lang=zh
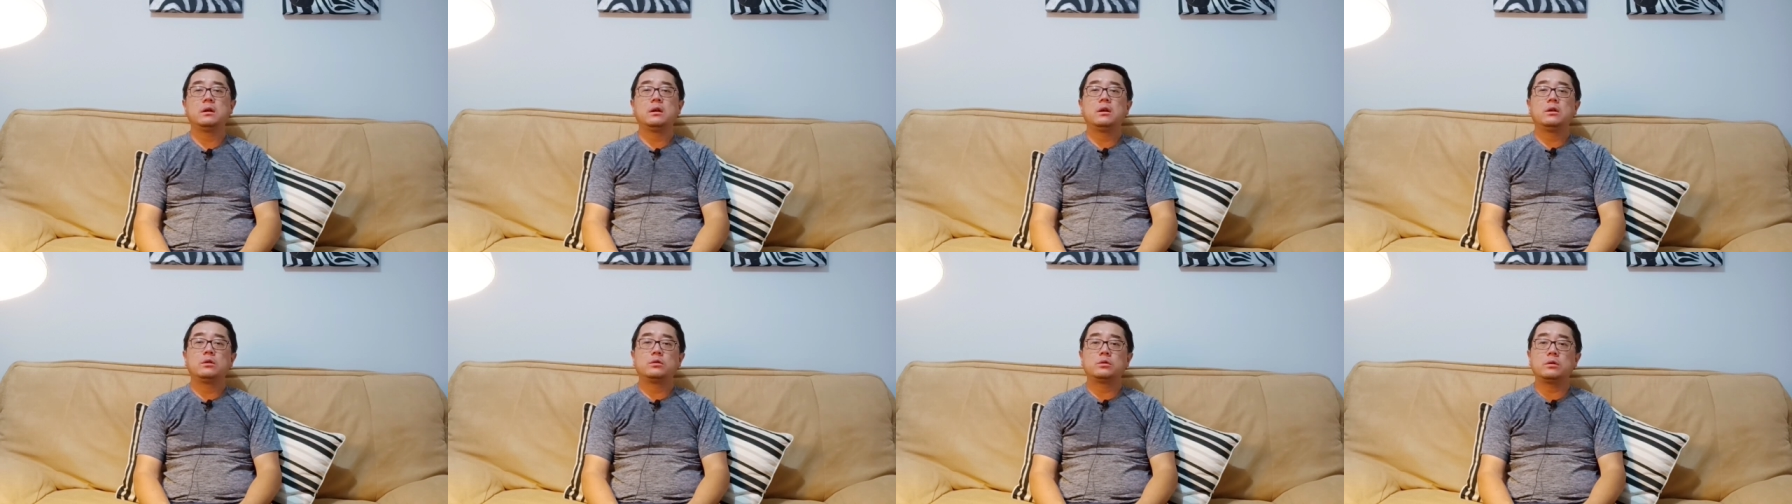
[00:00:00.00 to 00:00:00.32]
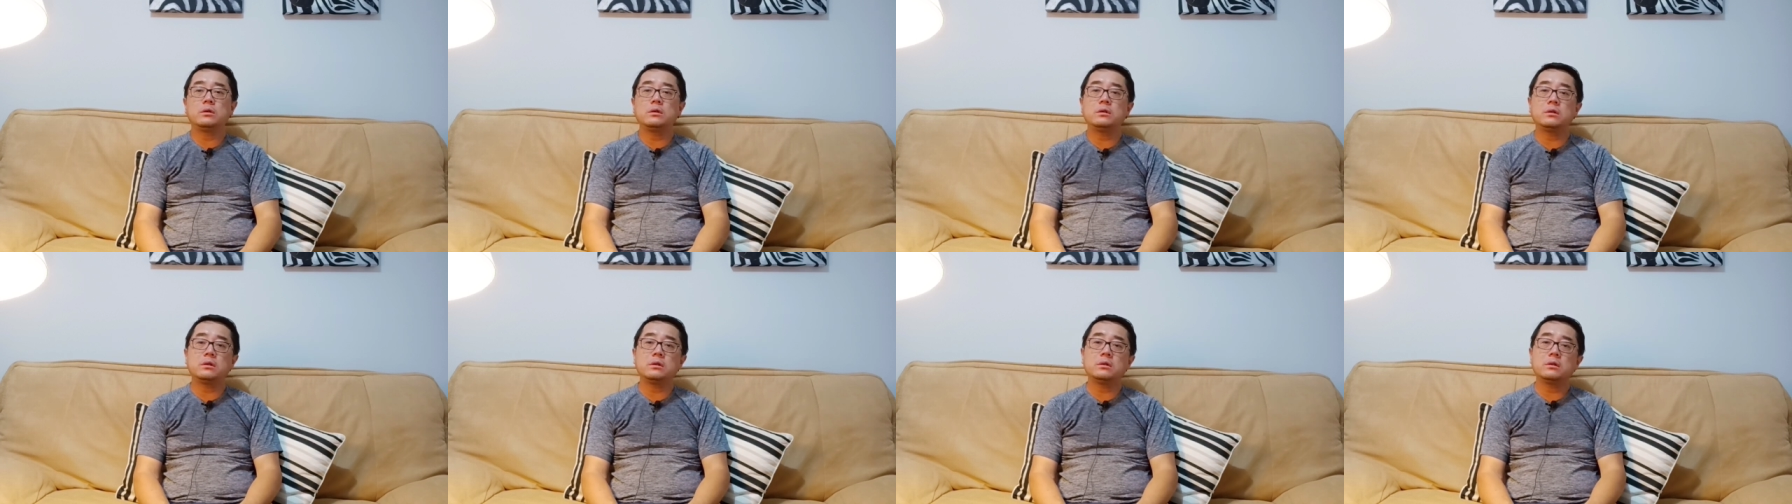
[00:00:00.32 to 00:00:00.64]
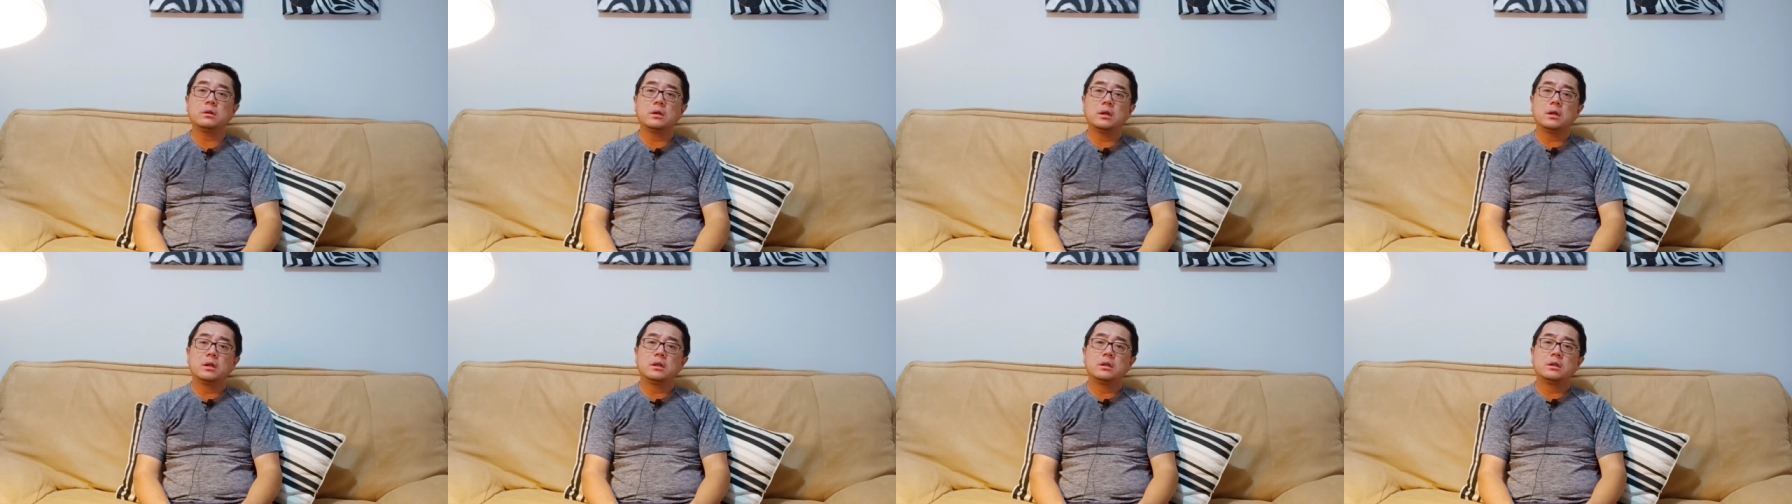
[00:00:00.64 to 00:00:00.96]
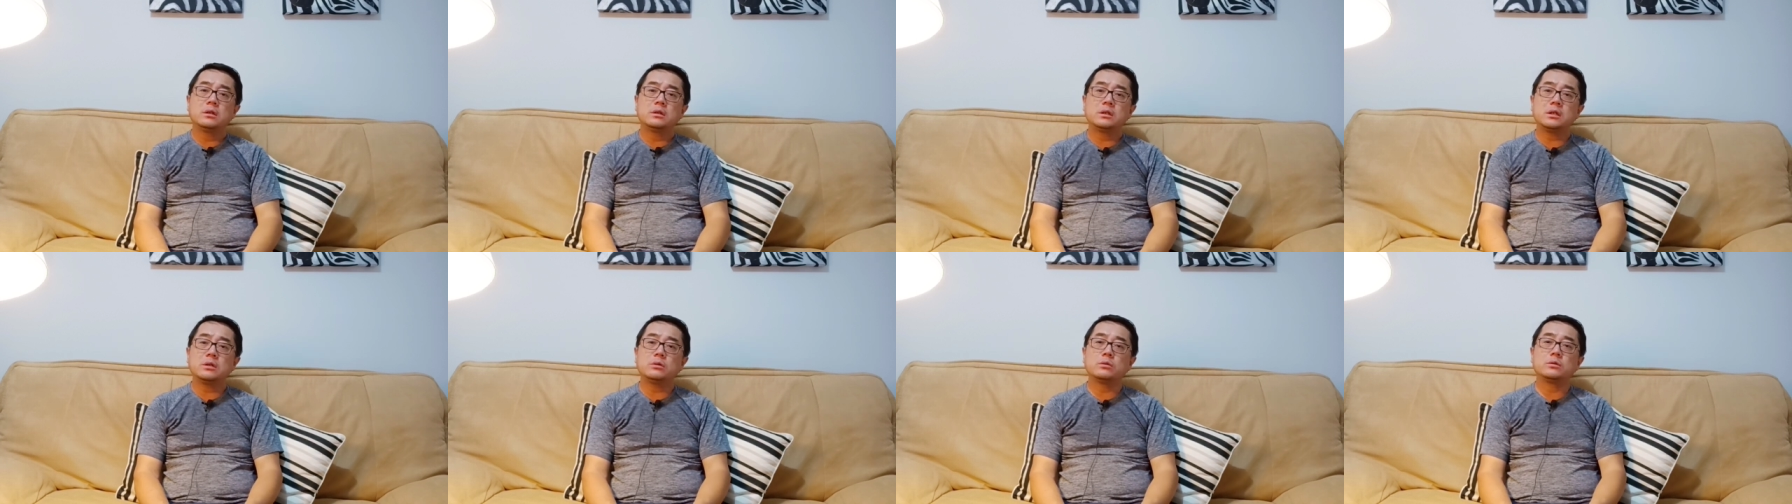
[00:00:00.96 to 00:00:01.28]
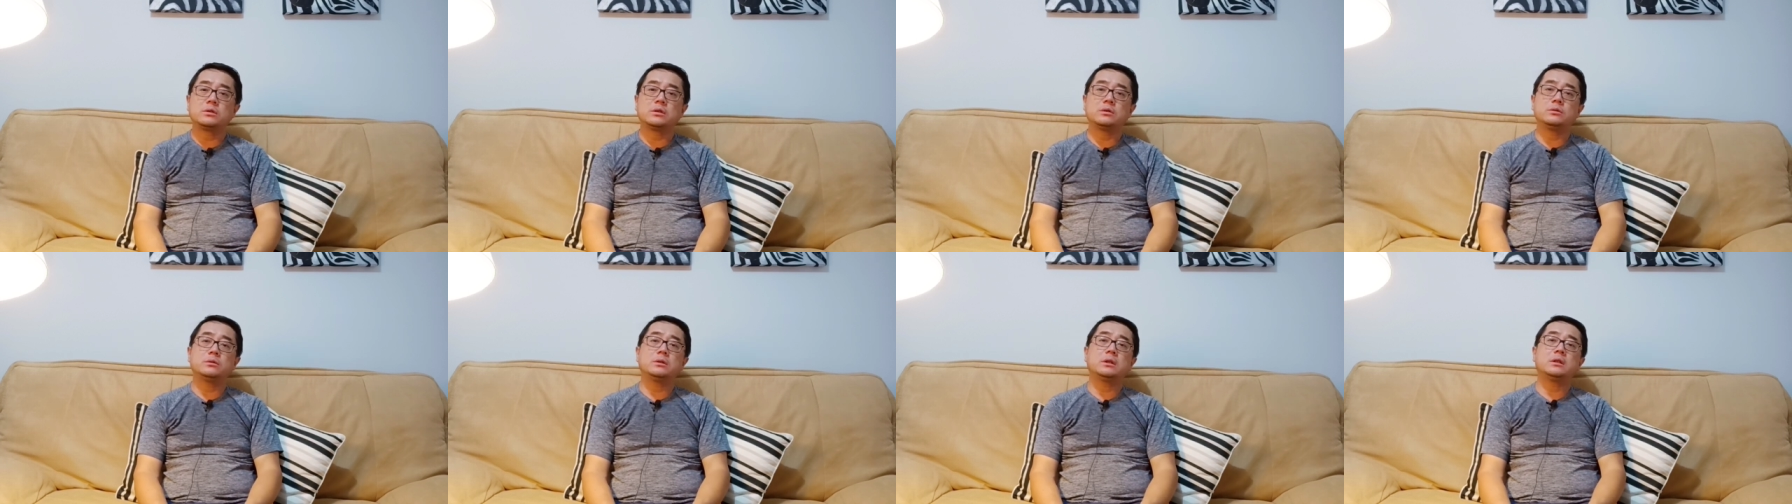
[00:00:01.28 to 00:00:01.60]
所以呢，这种
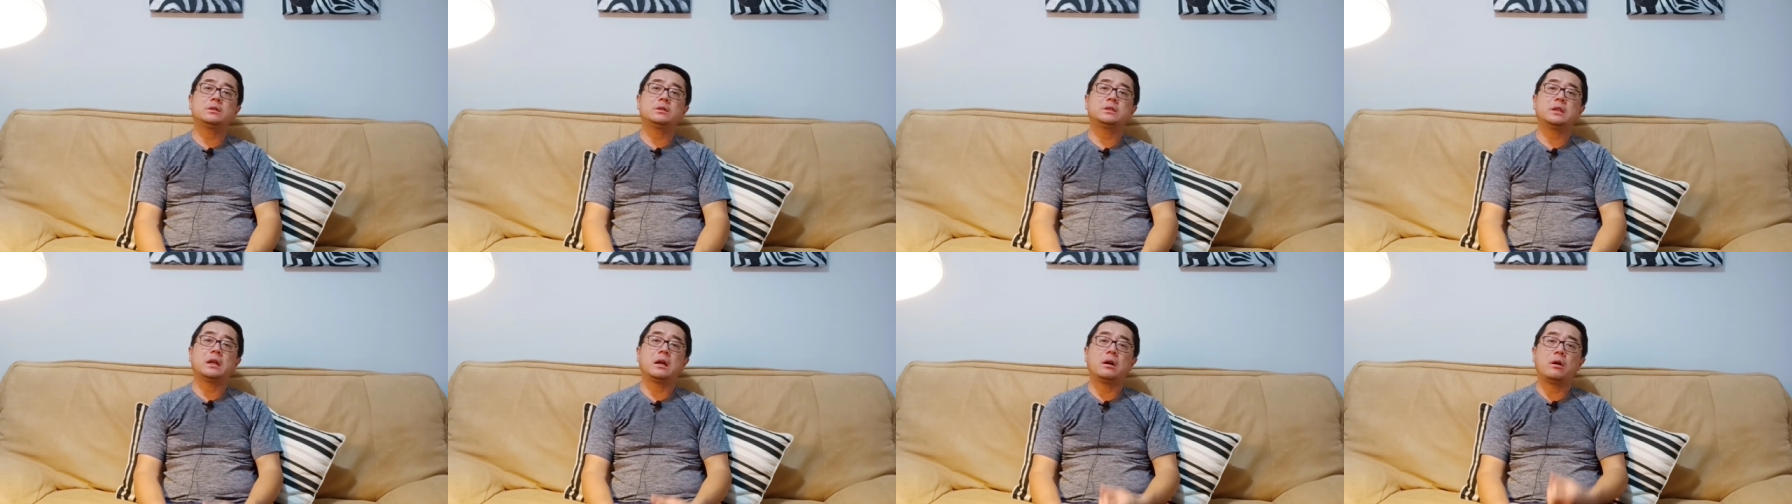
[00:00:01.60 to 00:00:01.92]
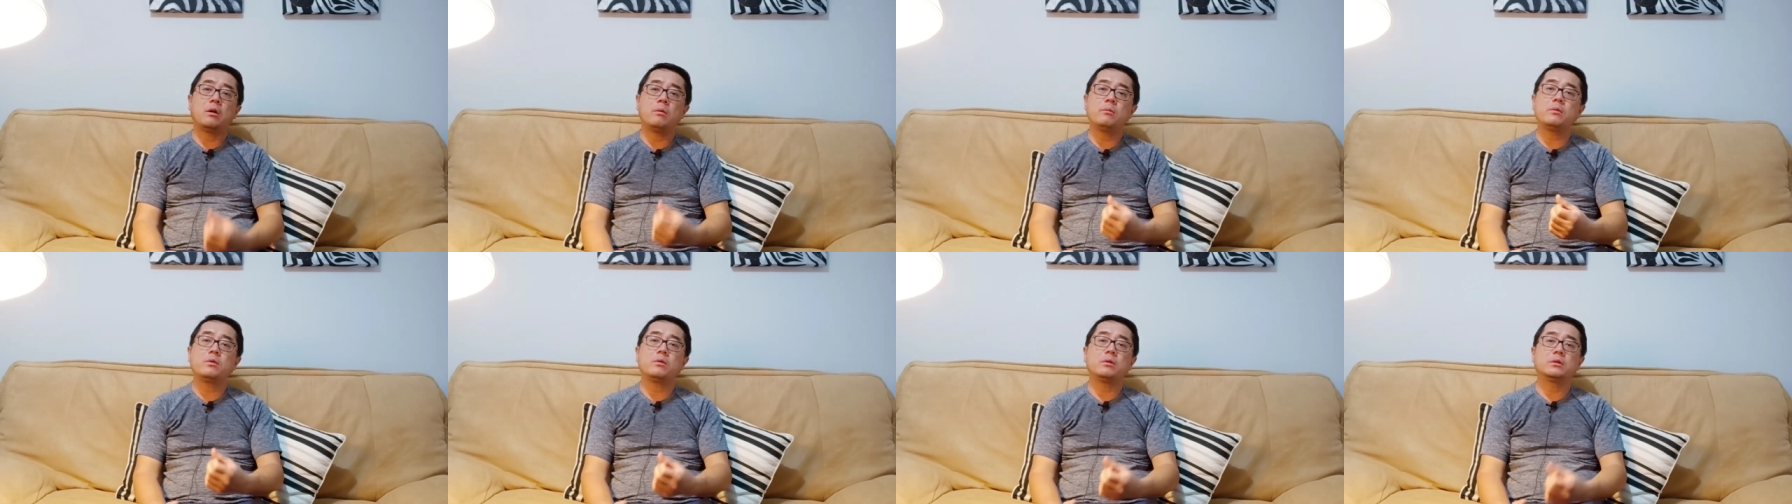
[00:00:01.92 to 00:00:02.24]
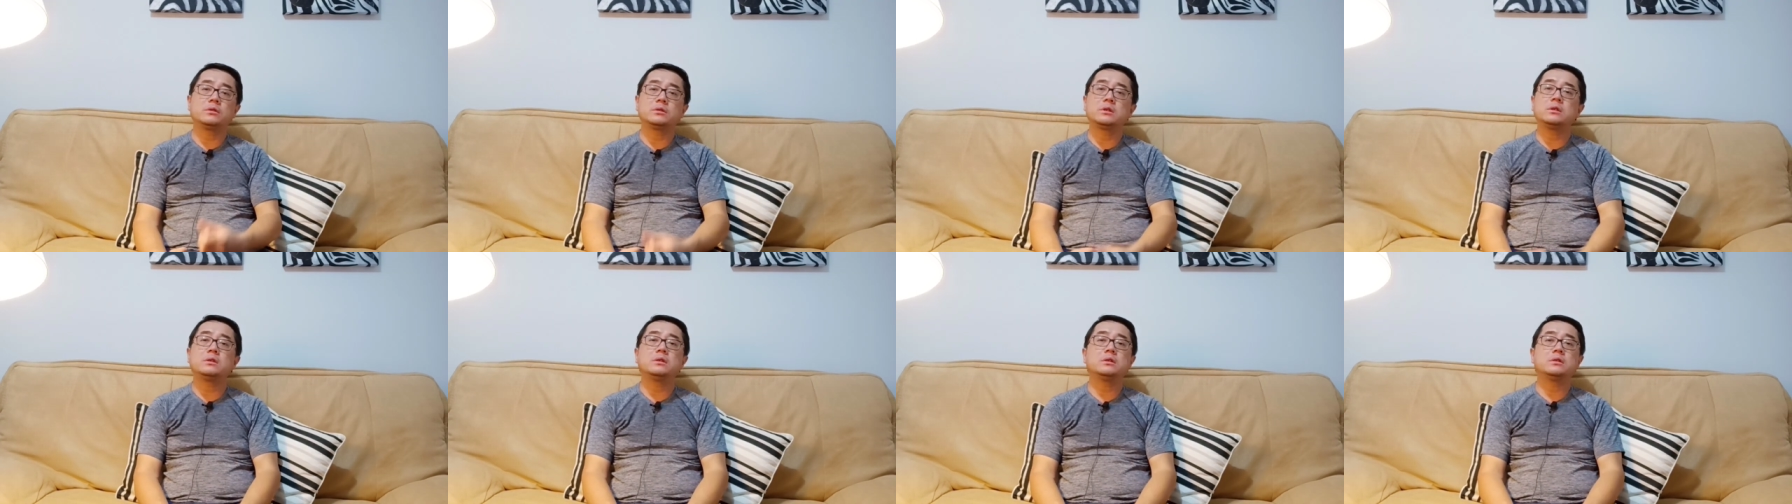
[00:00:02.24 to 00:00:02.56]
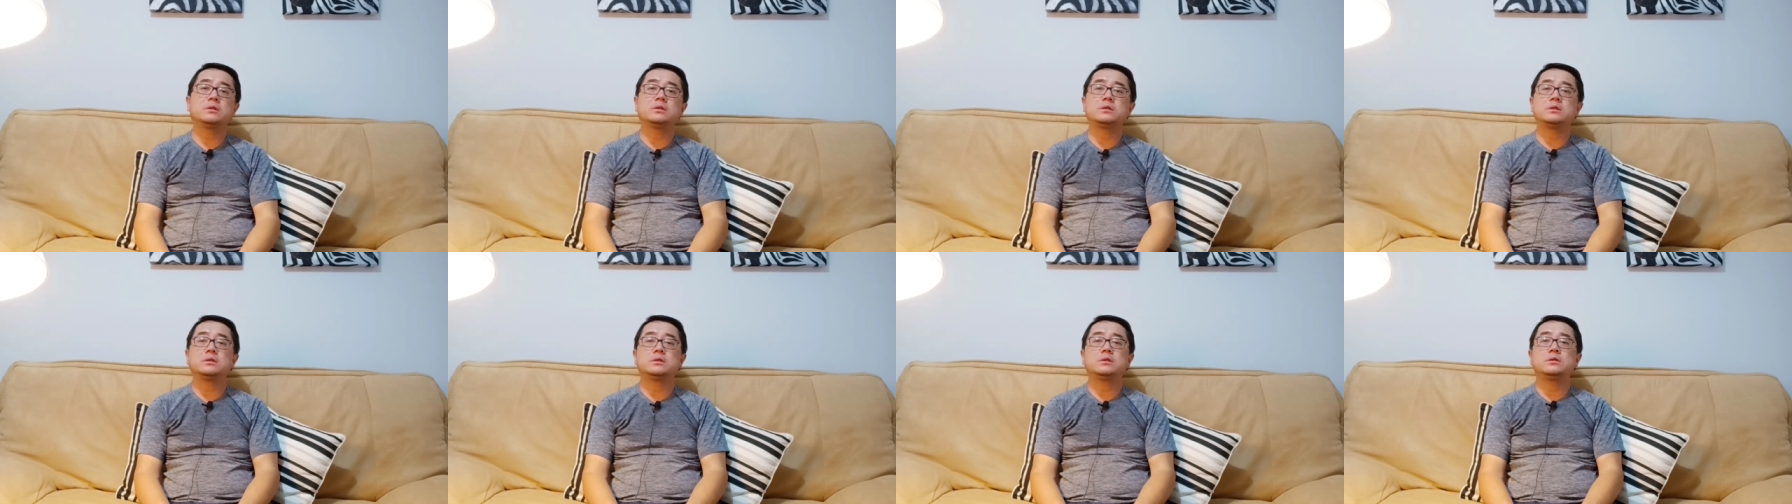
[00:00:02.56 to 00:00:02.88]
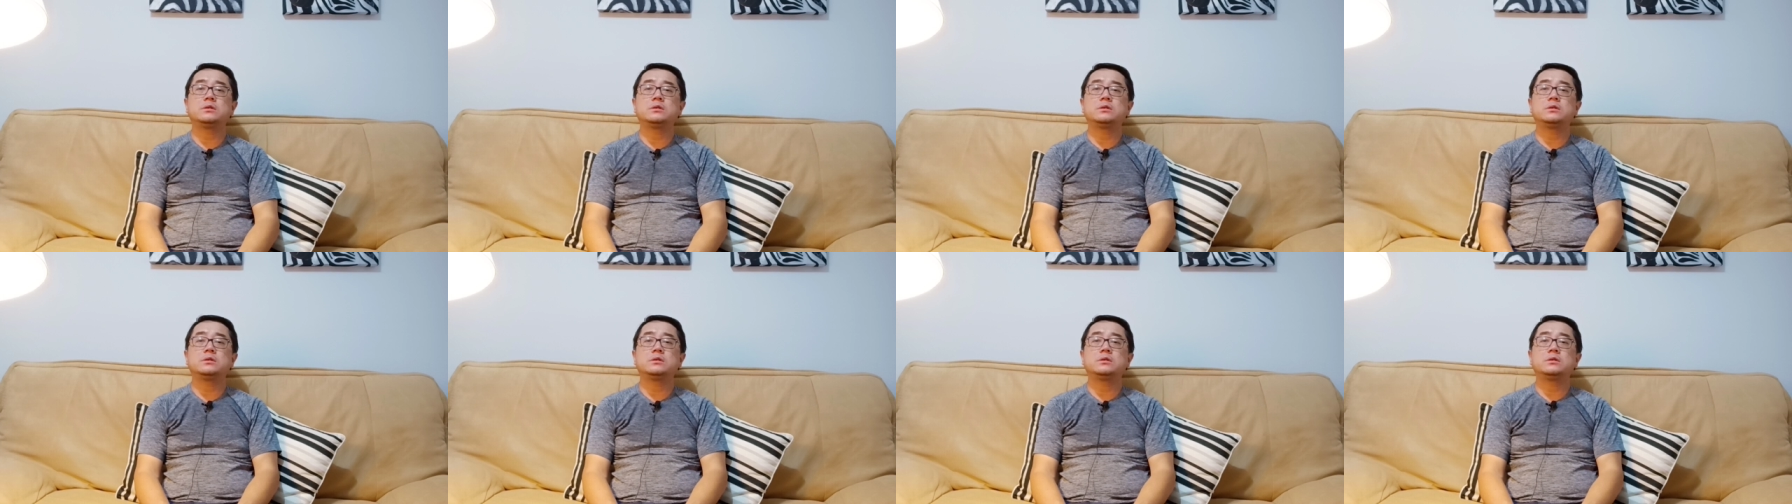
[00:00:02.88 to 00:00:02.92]
程度上讲 o m i 真的是